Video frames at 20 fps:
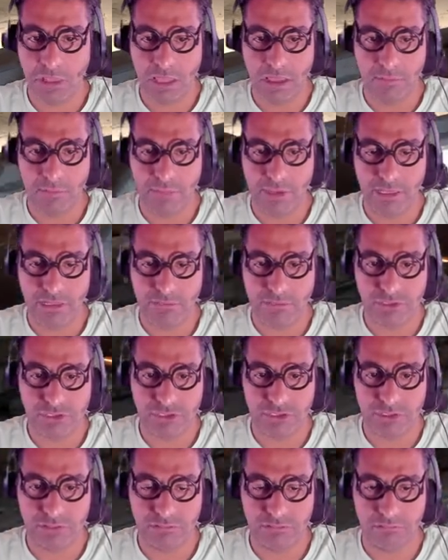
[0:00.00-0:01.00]
Benim
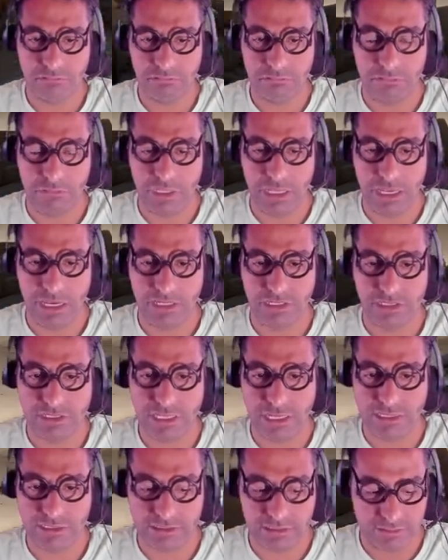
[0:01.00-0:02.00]
için
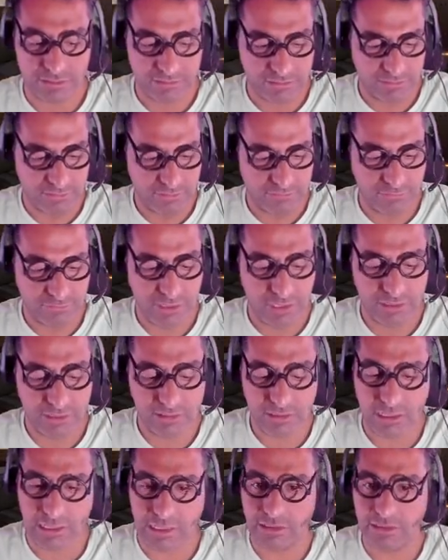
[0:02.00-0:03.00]
ejder
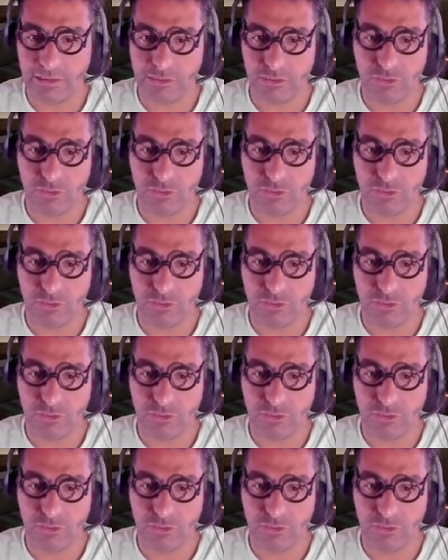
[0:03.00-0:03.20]
Vandal